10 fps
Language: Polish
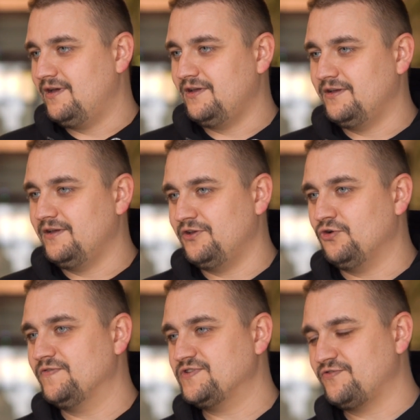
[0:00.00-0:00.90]
i, i
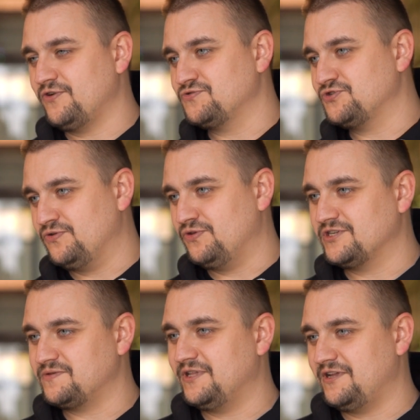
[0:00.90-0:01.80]
UFC w końcu się
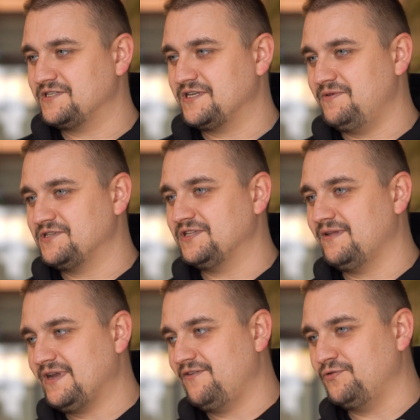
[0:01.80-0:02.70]
uda, żeby Daniel Skibiński
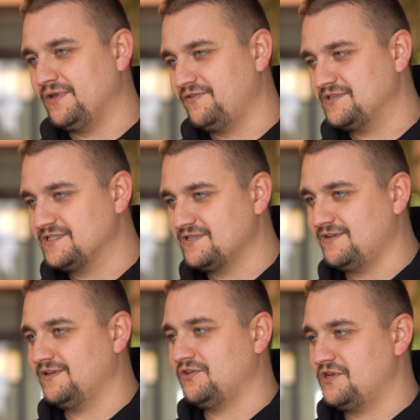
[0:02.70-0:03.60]
tam trafił, tak więc
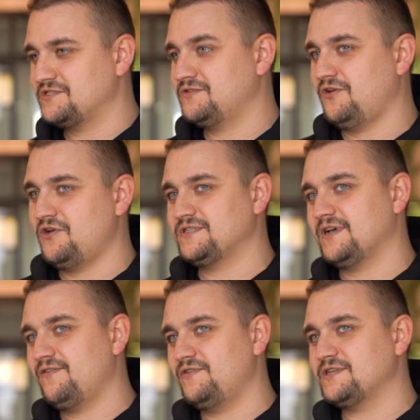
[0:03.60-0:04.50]
e, to jest, to jest
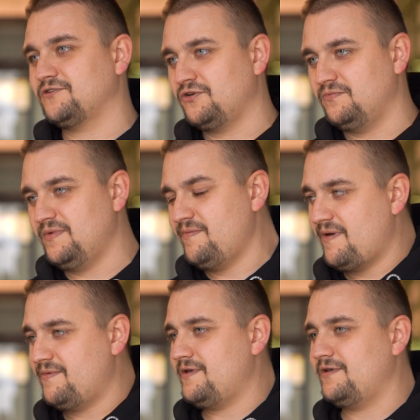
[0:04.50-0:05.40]
taka wizja, którą my
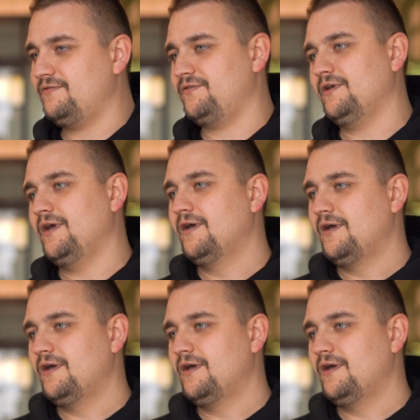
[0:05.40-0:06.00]
mamy i